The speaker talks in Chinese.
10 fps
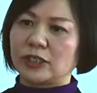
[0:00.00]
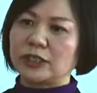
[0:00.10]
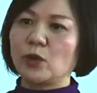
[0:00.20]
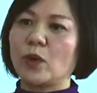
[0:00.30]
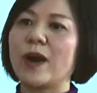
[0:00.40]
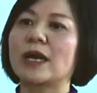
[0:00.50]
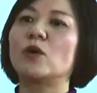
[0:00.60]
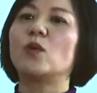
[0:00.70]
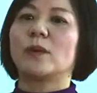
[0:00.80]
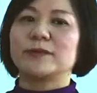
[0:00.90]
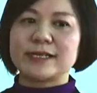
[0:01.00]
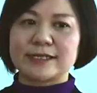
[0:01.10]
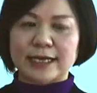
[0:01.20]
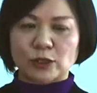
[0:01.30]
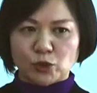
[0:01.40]
这些文化跟我们现
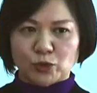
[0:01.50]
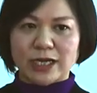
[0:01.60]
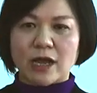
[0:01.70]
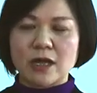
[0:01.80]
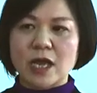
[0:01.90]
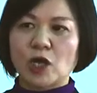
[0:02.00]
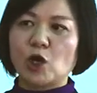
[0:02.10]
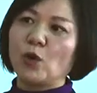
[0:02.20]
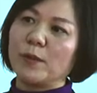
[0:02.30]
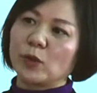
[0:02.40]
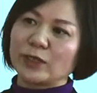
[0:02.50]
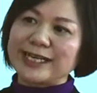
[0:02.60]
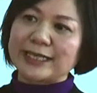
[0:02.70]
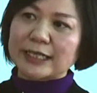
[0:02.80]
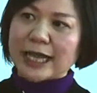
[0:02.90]
在的主张、跟我们国
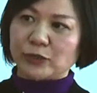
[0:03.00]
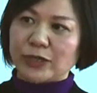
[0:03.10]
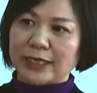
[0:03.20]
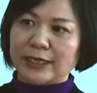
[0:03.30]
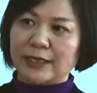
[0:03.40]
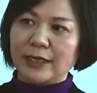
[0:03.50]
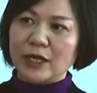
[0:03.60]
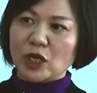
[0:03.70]
家的大权力，